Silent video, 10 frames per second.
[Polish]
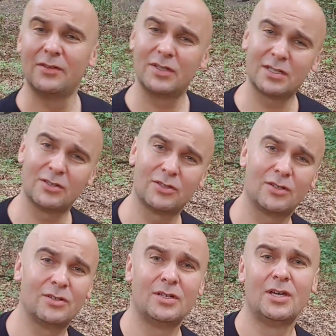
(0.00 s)
Wszystko
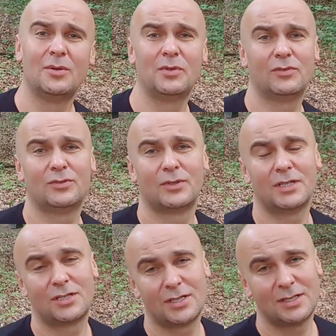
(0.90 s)
to
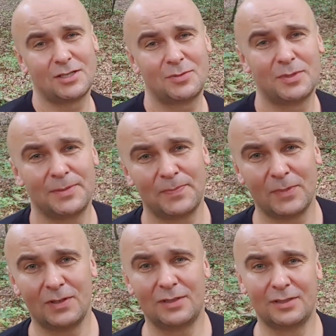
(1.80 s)
powoduje, że jesteśmy
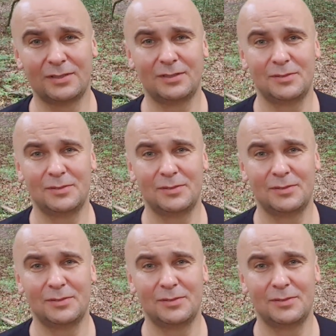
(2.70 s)
y,